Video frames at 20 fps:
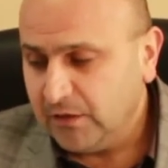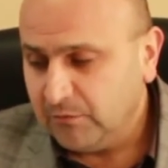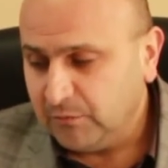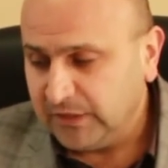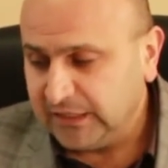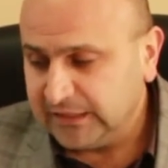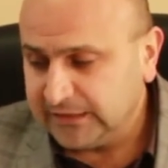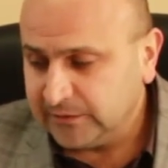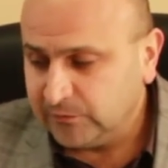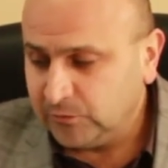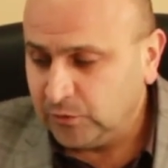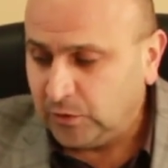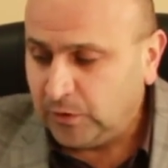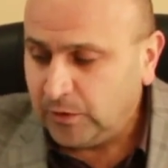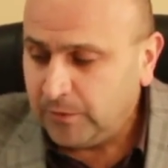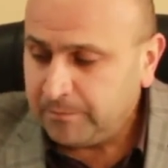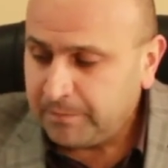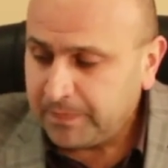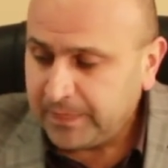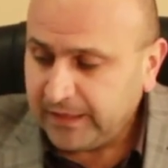Поэтому
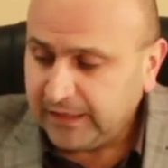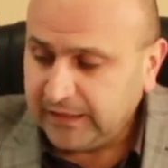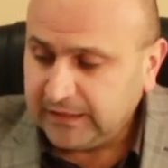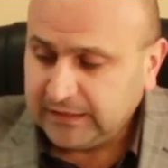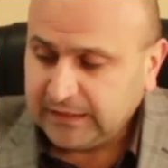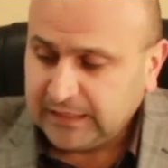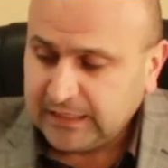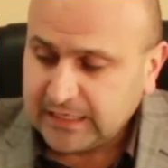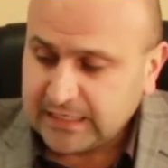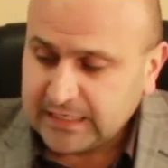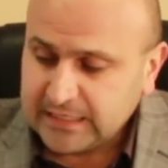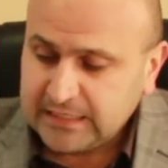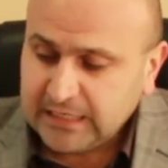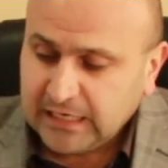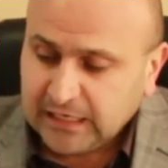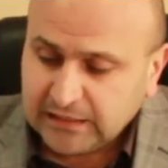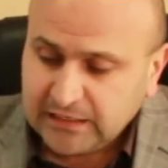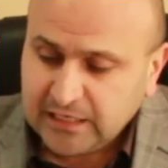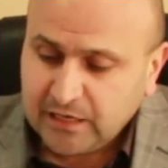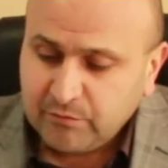э,
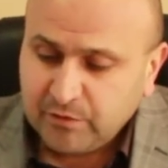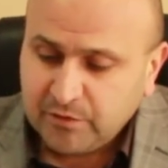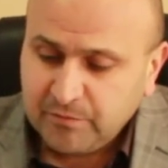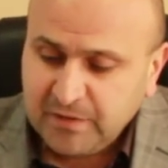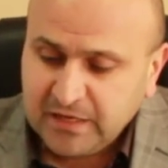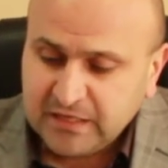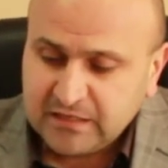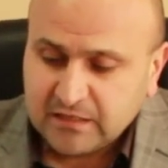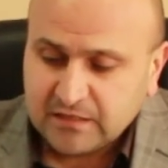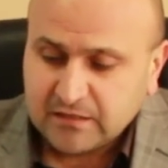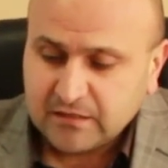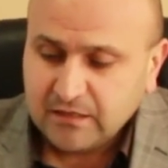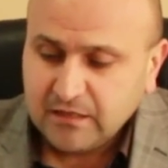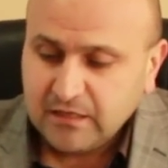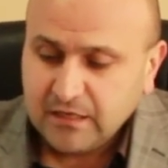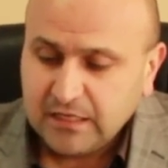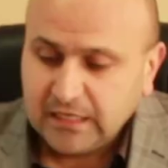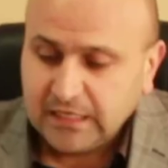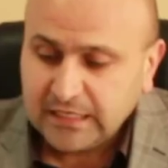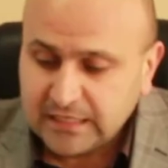за октябрь месяц
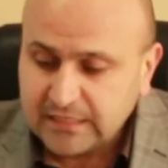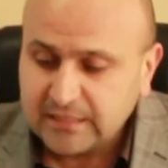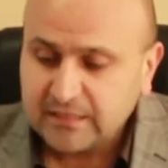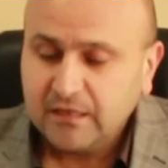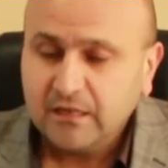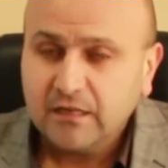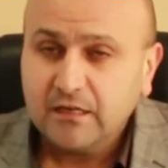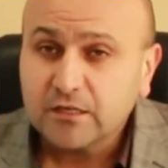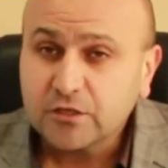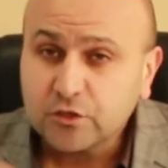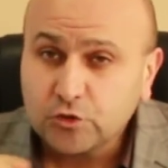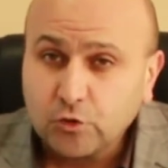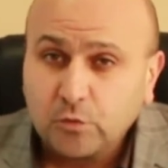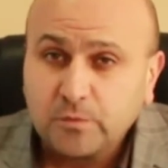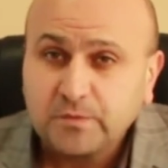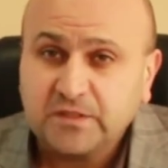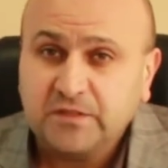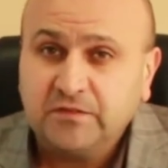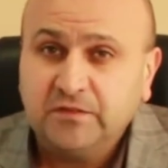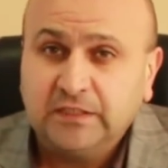из
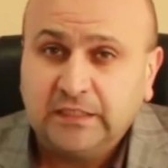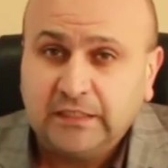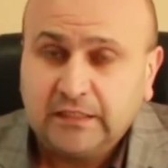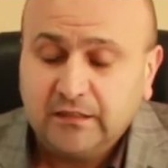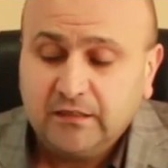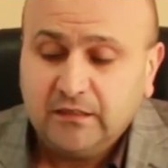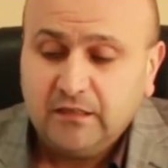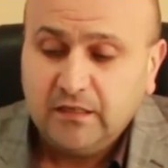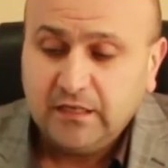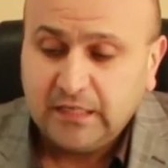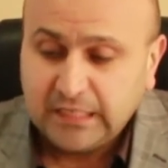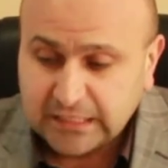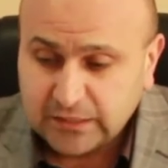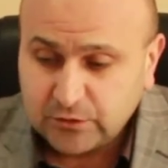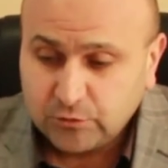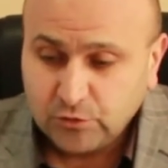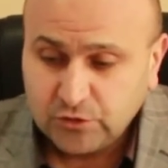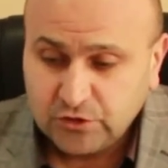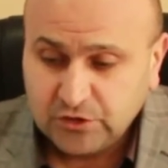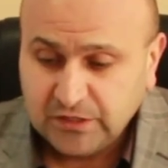собственных
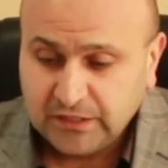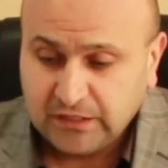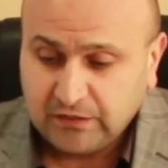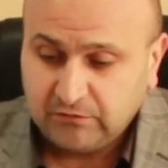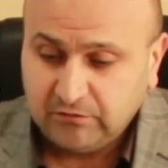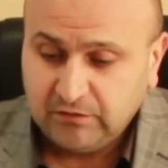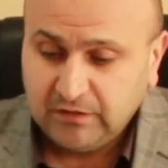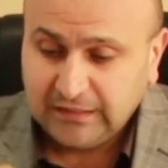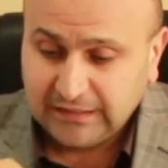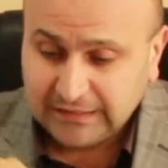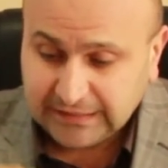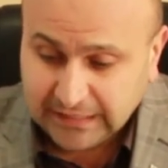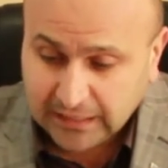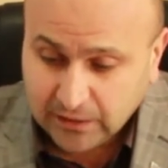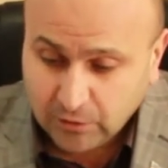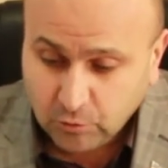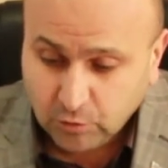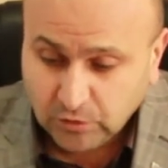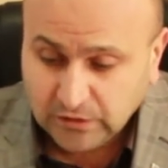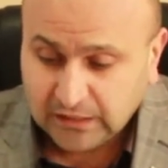источников
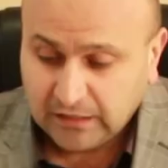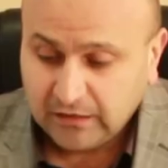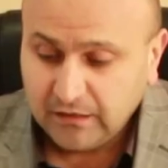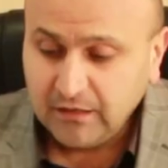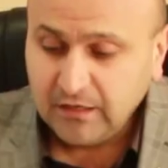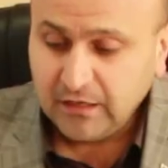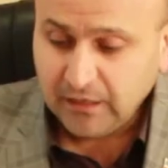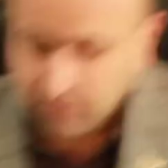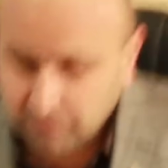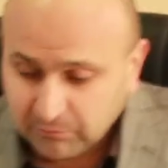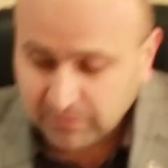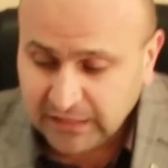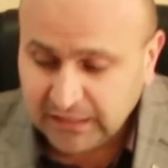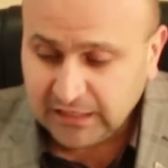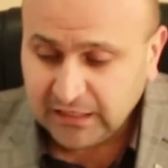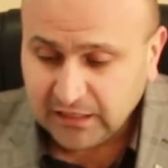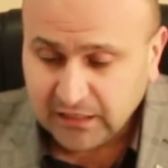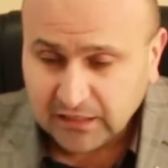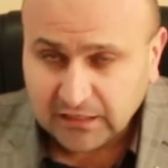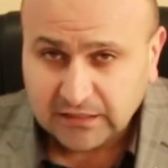дохода
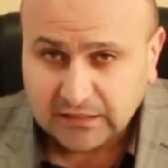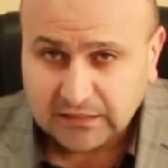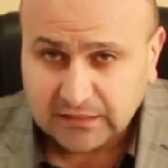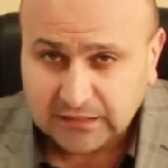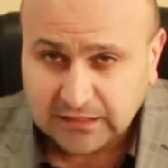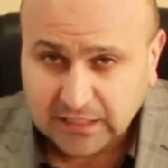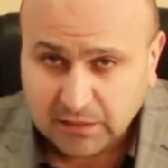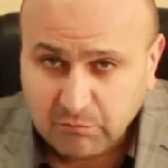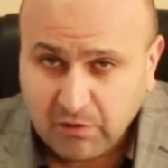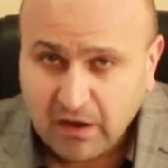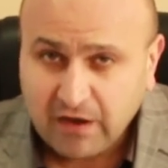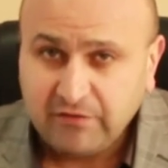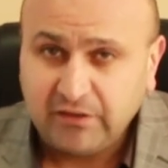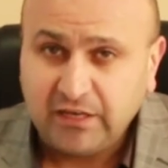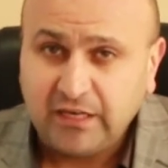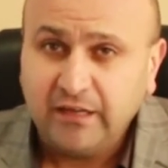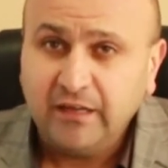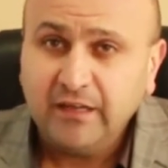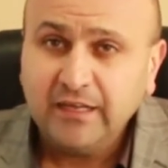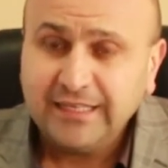мы
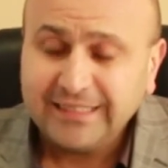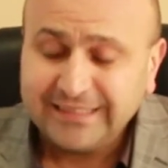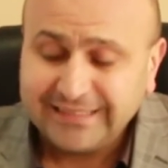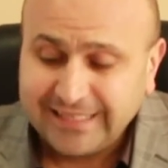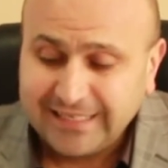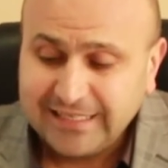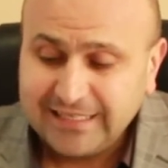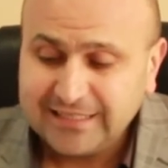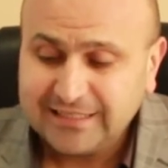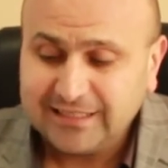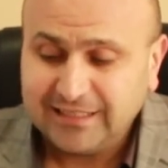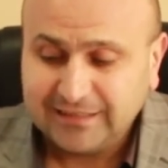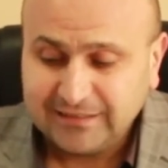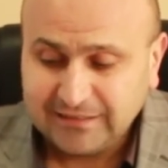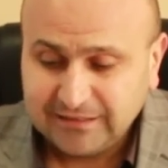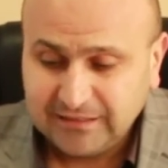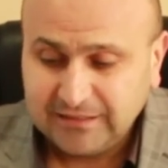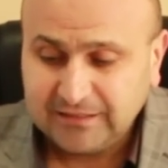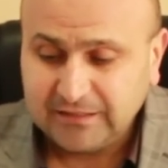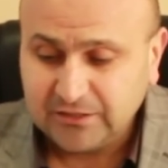добавили 300
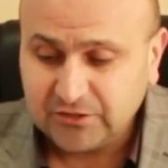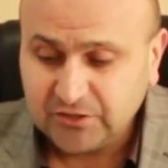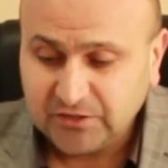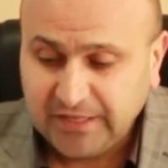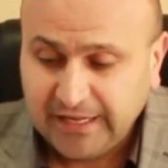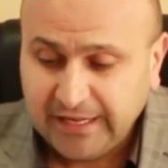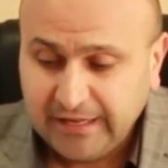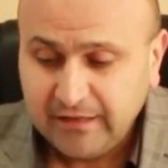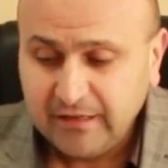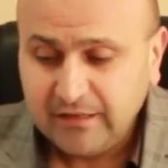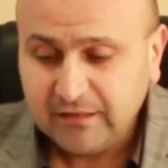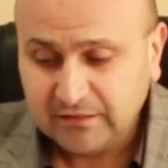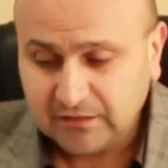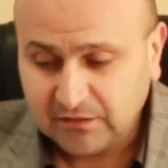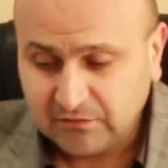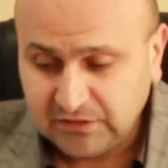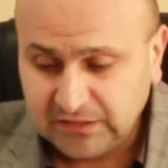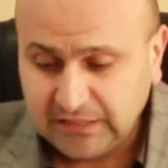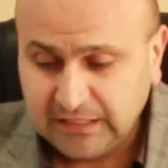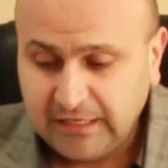тысяч лей
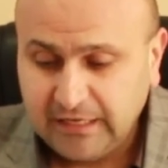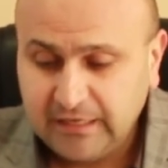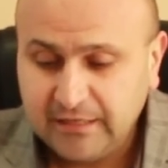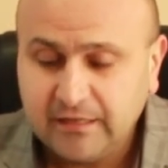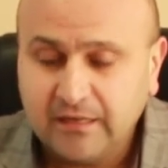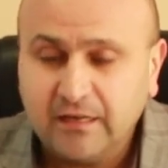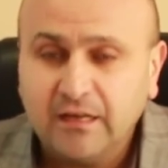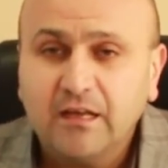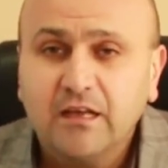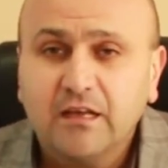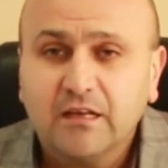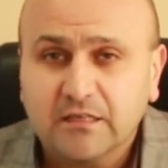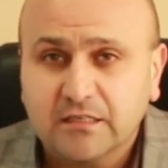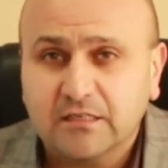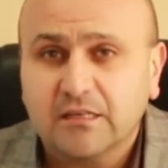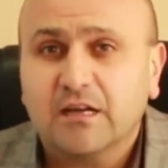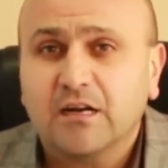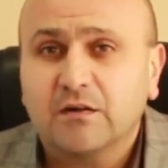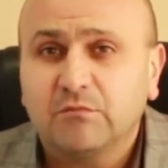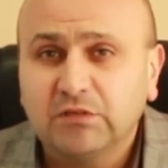на выделение
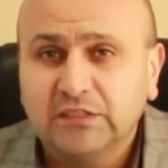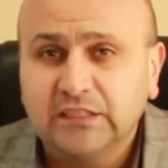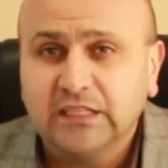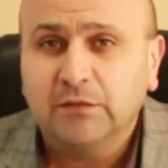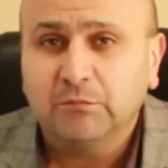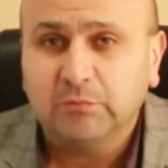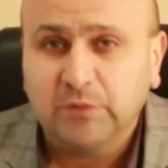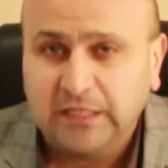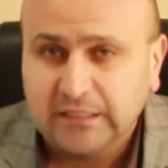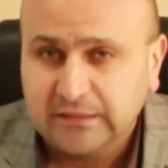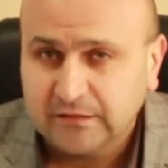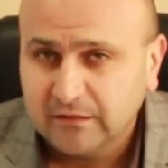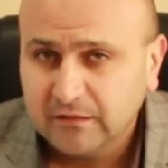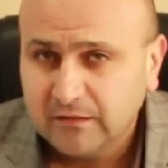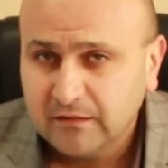заработной платы.